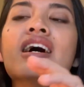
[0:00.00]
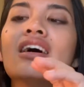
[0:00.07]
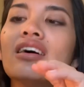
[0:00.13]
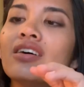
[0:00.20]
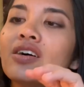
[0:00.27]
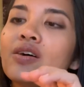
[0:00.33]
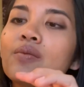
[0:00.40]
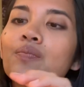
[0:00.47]

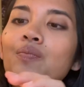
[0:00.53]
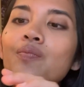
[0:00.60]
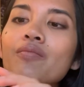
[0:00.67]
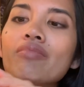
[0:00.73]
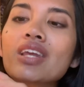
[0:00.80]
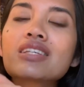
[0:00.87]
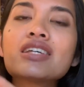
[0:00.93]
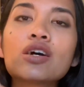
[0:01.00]

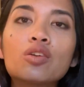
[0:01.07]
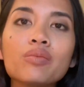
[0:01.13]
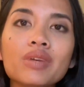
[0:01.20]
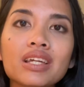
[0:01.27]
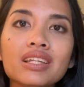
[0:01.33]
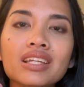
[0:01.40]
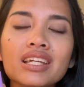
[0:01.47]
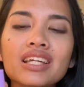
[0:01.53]
um, serum
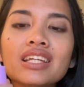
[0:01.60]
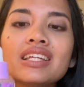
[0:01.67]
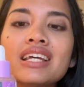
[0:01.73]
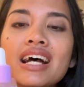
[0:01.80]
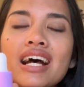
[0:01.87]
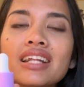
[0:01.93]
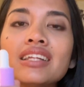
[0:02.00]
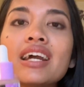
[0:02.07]
ini
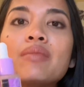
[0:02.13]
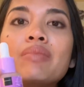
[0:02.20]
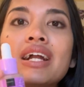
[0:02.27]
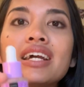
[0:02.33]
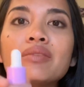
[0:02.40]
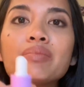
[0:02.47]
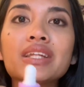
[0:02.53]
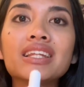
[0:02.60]
dan yang
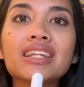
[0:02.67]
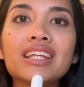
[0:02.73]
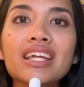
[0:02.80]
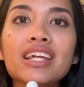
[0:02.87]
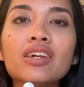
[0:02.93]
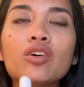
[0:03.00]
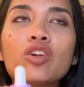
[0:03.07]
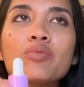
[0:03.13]
paling
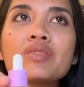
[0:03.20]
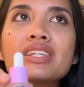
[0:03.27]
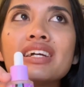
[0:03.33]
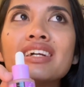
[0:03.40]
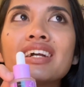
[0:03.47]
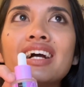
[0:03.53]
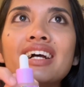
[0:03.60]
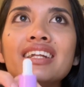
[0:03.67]
penting kalau misalnya
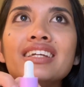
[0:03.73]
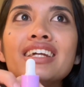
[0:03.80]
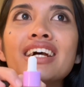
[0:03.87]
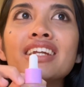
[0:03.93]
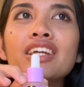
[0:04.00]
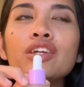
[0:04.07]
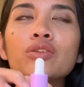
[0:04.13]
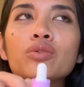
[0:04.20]

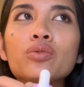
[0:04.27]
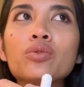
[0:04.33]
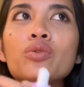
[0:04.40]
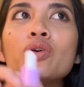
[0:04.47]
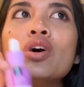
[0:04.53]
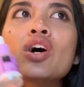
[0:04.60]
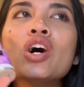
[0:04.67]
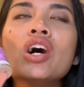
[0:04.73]
kalian itu
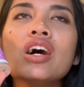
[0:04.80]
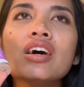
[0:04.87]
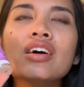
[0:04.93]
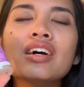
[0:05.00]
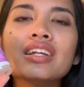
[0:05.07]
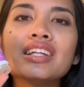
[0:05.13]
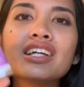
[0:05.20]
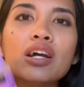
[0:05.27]

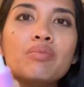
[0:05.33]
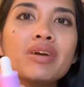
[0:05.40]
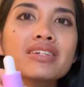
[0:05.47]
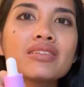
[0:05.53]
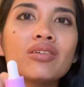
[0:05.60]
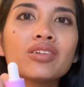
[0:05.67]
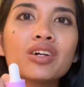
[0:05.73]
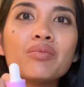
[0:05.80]
13 eh,
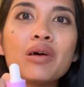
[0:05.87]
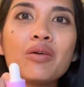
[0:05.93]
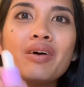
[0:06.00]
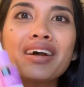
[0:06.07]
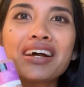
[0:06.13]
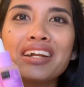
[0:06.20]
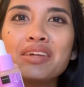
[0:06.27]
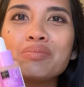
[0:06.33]
tahun ke bawah
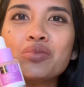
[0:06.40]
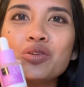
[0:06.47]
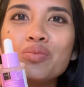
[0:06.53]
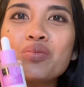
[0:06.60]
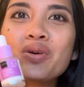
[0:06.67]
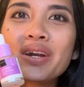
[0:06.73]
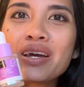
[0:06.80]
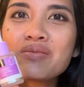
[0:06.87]
kalian belum
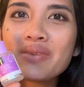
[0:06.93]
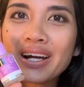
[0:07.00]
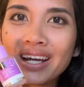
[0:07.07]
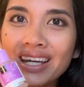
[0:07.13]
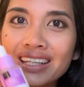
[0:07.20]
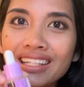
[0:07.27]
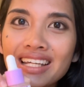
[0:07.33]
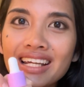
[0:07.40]
boleh
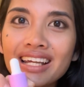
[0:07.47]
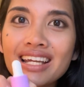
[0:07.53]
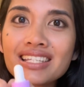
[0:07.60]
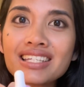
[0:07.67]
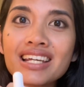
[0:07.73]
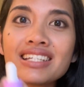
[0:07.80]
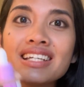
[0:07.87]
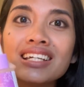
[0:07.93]
pakai ini ya guys
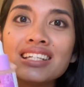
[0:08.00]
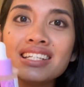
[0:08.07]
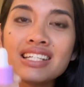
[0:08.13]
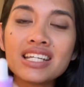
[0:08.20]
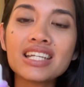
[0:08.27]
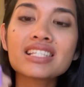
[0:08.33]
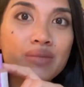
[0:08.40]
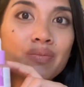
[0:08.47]
ya
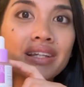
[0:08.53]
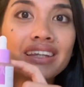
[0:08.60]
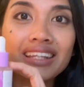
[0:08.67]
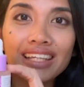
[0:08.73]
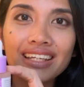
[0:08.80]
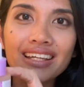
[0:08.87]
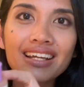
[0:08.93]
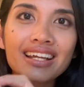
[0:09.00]
jadi
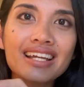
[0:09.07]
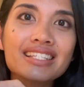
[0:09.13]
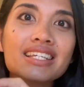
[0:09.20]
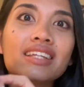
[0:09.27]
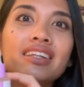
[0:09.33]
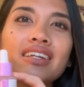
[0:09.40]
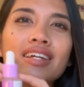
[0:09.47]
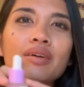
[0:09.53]
penting ya guys ya
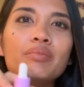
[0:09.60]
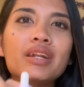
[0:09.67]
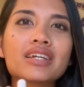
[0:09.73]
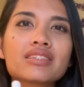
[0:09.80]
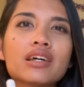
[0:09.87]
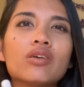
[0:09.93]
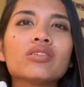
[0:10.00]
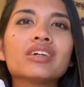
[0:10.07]
13
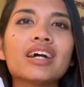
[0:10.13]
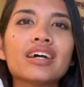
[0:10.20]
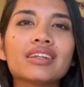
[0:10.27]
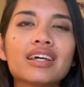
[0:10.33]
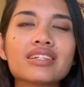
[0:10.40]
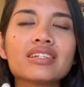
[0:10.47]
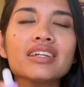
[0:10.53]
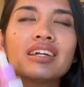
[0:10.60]
tahun ke
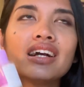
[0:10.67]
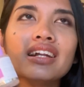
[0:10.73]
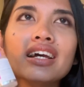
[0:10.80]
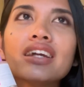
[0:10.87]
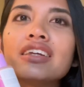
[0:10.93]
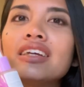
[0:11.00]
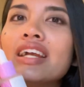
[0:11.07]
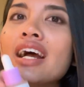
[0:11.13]
atas jadi
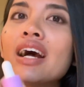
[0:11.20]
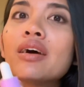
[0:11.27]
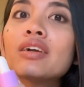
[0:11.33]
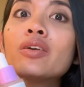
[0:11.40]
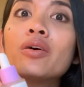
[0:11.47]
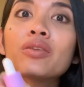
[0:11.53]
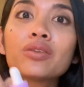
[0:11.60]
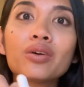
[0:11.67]
kalian yang
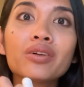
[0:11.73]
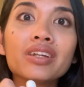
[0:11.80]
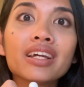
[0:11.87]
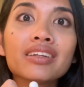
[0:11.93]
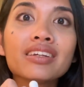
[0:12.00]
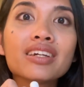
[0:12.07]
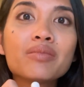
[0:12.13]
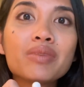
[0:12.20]
nonton yang
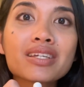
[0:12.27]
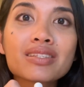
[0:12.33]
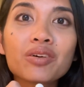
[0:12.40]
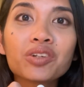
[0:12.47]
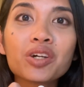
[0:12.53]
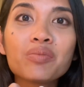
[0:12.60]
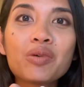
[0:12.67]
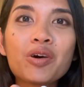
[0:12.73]
13 tahun
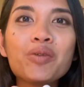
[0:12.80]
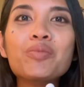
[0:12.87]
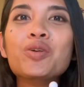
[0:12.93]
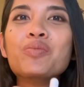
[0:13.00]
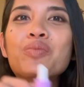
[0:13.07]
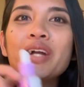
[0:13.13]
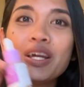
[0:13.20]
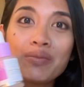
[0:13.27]
ke bawah belum
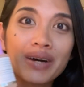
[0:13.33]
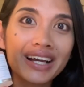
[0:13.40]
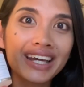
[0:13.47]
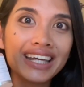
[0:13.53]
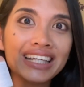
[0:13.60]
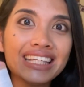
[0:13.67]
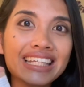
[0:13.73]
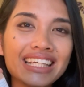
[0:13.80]
boleh
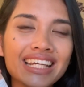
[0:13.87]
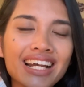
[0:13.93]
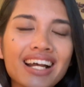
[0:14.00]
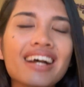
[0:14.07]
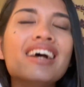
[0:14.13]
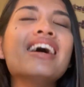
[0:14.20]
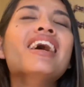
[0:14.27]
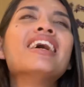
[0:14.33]
pakai ini ya
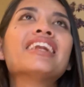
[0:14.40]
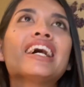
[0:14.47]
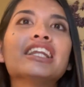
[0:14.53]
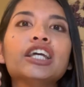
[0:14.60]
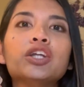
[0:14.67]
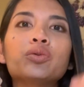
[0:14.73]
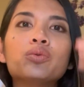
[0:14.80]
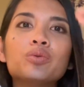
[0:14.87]

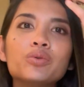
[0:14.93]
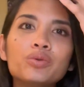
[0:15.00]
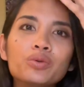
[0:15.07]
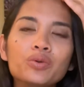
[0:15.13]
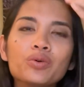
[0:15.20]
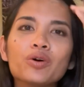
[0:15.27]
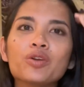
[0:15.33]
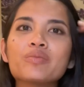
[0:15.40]
nanti tunggu
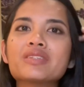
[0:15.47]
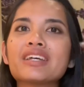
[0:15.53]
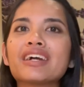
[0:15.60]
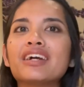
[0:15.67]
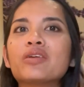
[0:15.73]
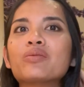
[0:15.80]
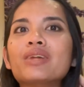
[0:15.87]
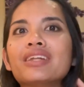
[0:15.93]
dulu kalau misalnya
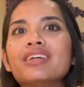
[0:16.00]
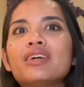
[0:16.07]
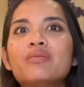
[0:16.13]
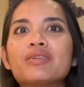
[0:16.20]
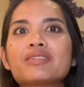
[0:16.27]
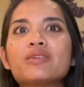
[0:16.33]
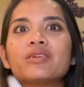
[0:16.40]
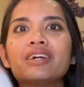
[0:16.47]
kalian udah
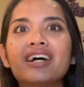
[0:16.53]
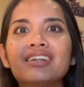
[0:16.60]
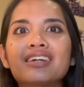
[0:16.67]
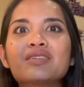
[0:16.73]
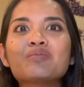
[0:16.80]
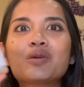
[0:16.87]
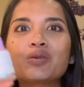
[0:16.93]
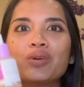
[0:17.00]
13 tahun ke atas
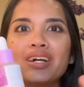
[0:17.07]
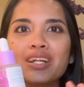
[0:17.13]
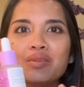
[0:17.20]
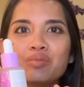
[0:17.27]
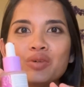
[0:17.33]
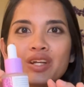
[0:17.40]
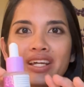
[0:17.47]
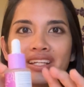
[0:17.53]
baru kalian
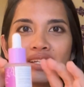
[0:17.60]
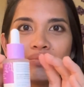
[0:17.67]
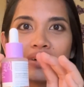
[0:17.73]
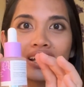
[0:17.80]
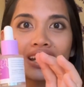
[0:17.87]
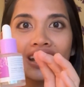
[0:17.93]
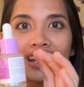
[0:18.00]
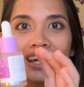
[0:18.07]
boleh nih
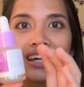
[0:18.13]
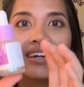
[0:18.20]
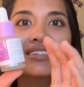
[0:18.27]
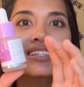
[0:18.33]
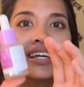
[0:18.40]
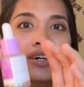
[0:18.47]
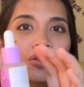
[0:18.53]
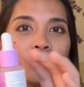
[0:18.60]
pakai
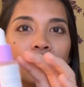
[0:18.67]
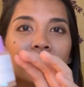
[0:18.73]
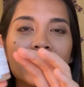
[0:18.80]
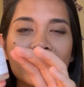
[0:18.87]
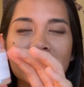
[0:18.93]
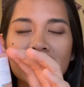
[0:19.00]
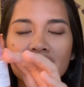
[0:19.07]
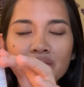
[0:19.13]
serum
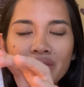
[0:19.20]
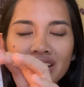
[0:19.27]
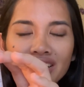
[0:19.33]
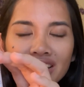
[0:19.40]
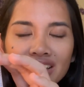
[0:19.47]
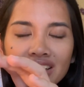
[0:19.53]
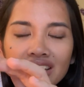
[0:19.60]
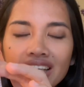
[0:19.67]
niacinamide
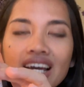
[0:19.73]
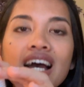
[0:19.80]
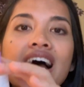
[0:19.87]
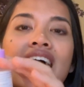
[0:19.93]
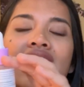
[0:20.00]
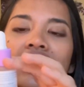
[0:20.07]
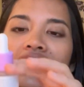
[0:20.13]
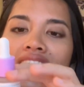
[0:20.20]
ini
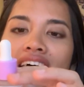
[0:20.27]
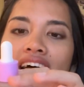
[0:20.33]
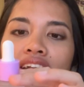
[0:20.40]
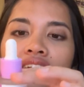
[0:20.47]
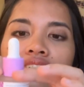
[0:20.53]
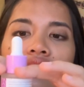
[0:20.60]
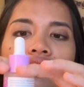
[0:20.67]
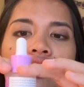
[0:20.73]

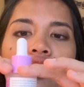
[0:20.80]
dan e,